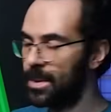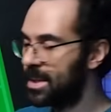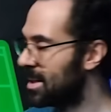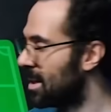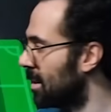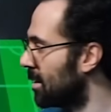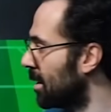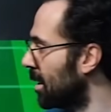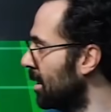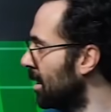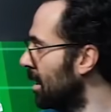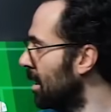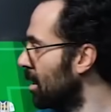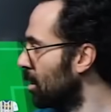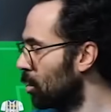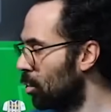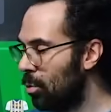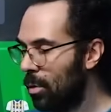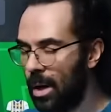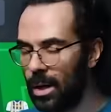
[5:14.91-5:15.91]
Zaten
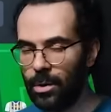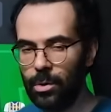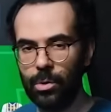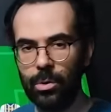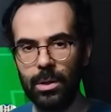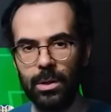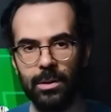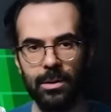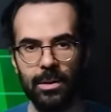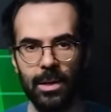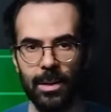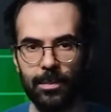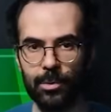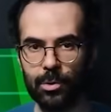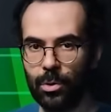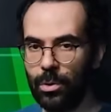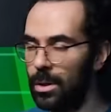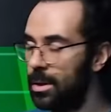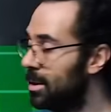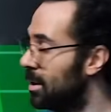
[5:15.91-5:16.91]
Guardiola'nın hep
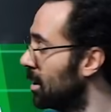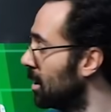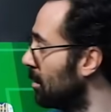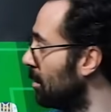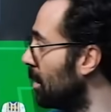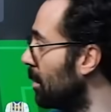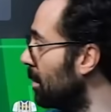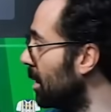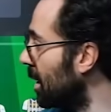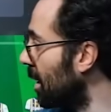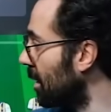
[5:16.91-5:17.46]
söylediği gibi bir